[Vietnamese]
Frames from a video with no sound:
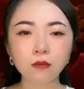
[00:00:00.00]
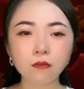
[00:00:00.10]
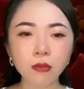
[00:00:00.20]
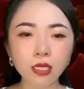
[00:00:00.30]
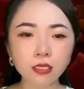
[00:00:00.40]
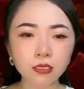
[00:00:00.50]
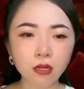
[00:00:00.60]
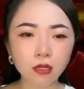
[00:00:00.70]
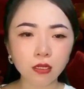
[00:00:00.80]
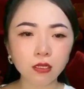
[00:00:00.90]
Mình
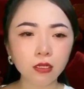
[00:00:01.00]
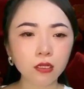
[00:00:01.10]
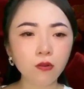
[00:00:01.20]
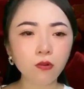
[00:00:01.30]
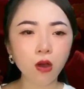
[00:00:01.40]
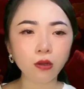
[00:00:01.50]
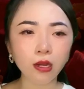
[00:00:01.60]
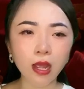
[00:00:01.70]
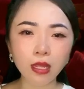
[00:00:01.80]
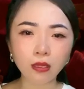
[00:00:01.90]
dường như không
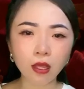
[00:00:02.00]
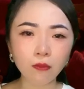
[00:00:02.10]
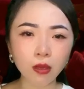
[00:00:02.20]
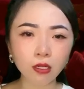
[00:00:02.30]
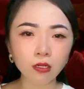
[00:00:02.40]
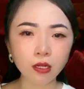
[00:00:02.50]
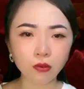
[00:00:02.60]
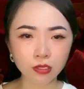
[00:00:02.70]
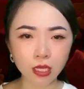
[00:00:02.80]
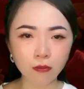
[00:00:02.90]
còn nghe thấy bất cứ
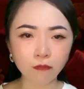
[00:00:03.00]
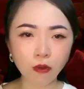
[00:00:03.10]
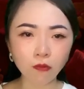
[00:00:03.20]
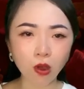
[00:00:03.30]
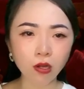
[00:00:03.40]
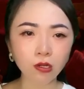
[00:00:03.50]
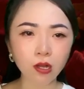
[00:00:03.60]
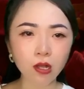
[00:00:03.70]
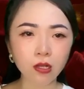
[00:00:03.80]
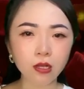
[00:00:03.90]
điều gì mà Phong nói
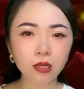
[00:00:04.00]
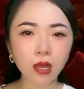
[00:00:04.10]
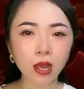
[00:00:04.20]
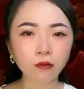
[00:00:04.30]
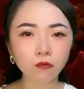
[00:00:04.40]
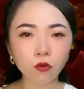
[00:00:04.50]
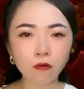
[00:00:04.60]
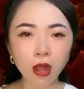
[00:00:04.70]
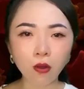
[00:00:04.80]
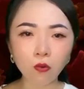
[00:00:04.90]
nữa. Anh vội
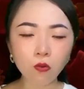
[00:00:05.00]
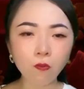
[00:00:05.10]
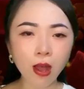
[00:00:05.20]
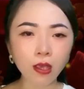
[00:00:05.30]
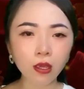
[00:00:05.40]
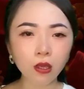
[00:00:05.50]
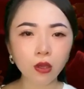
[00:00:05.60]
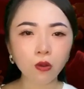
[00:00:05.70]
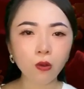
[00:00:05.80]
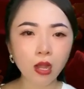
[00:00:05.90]
vàng cúp máy,
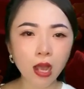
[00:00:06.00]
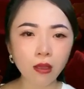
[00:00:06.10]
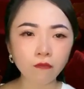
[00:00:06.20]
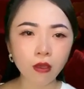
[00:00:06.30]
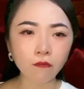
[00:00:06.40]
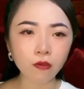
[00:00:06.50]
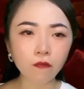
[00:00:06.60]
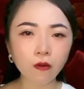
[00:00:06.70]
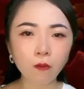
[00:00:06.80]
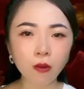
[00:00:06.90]
quay lại về
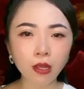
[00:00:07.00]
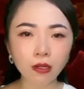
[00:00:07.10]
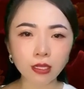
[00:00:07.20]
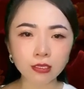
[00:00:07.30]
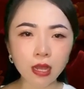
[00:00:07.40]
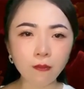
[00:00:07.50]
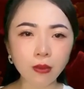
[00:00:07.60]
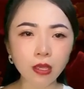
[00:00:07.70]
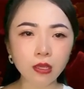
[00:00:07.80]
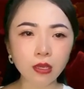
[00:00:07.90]
phía phòng bệnh để xác
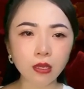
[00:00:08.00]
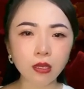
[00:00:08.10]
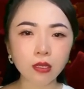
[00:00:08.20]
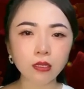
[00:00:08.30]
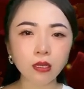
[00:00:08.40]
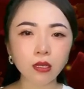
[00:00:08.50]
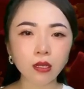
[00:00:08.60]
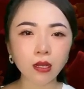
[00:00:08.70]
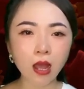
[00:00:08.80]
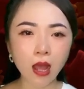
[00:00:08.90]
minh.
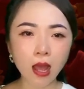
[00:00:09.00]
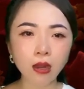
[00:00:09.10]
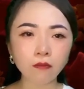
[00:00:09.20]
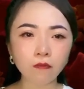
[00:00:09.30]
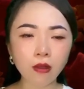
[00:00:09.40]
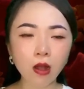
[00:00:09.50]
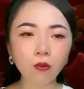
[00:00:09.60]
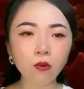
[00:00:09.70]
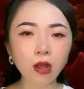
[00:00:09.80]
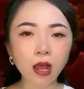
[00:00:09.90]
Nhưng cả An và
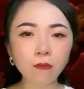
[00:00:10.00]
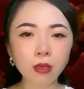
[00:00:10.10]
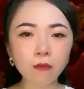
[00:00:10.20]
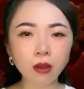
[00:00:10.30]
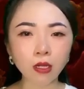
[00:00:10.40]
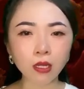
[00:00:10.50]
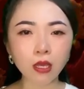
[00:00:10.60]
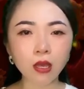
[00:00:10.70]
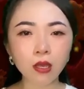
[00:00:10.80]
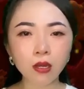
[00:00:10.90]
cô gái bí mật
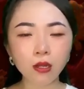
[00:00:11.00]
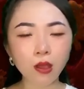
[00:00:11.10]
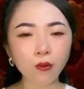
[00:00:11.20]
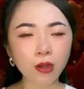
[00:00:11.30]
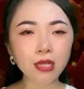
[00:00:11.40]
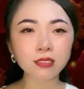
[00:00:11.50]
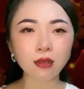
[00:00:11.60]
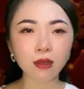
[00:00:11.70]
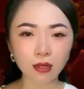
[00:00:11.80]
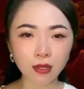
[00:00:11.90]
kia đều đã
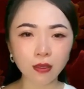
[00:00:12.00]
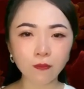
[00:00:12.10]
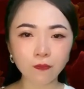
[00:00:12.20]
rời đi.